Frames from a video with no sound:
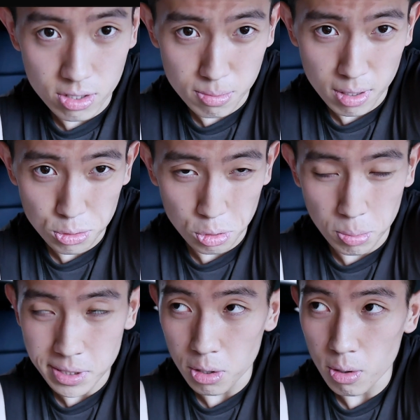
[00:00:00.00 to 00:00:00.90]
脂嘛，所以我
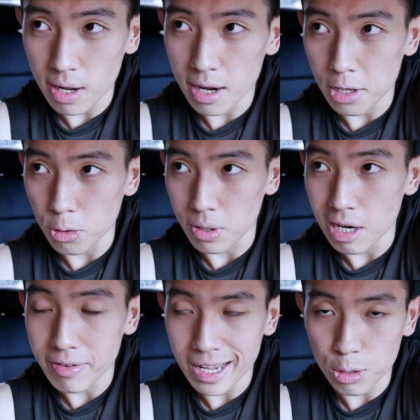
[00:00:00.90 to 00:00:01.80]
不想花太多，
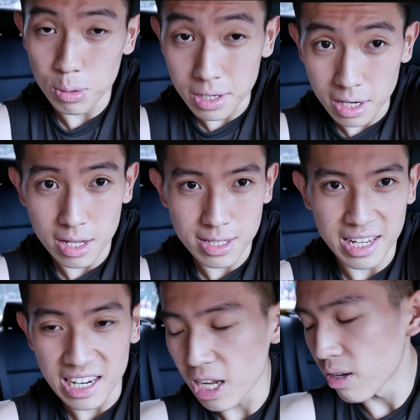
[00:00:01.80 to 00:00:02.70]
浪费太多热量在
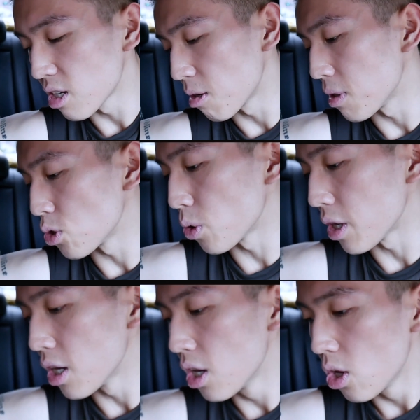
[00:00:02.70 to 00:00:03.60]
饮料上面，所以
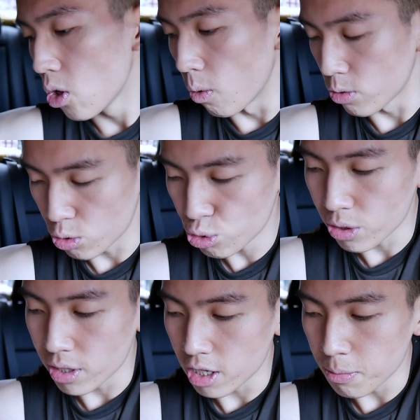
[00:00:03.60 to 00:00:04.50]
我就
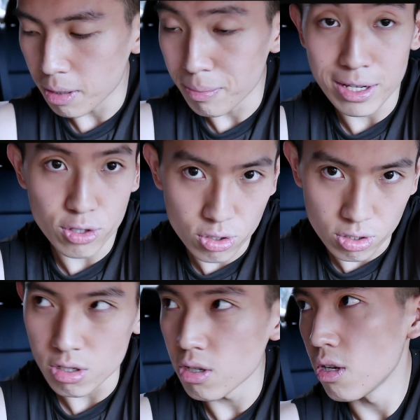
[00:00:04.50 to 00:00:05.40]
选了一杯美式。
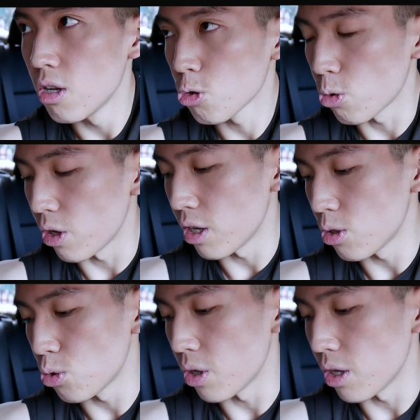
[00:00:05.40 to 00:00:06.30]
对，
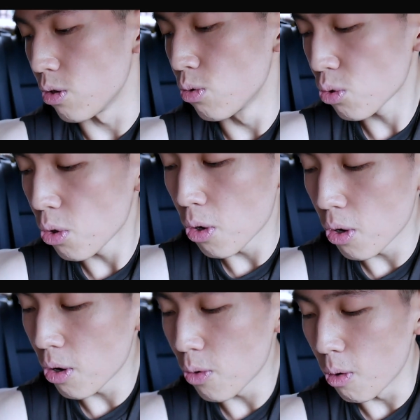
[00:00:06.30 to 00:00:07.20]
所以如
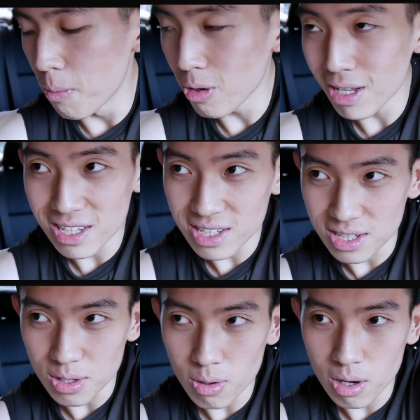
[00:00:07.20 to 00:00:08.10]
果我没有在减脂
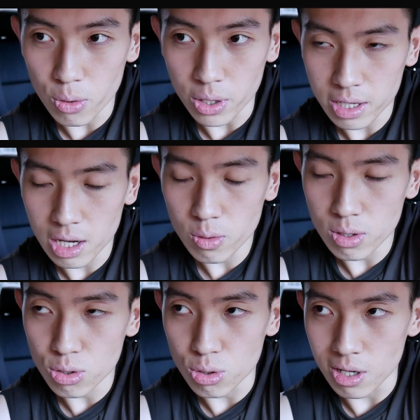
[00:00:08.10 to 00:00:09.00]
的话，我应该
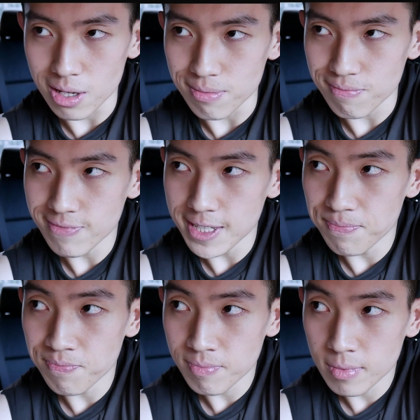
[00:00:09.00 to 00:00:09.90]
会选
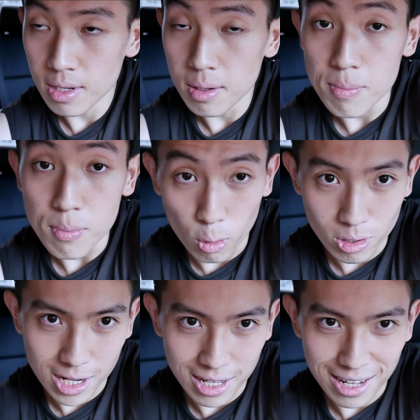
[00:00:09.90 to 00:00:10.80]
抹
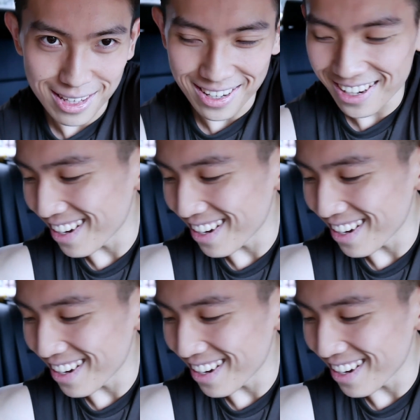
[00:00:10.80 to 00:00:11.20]
茶拿铁。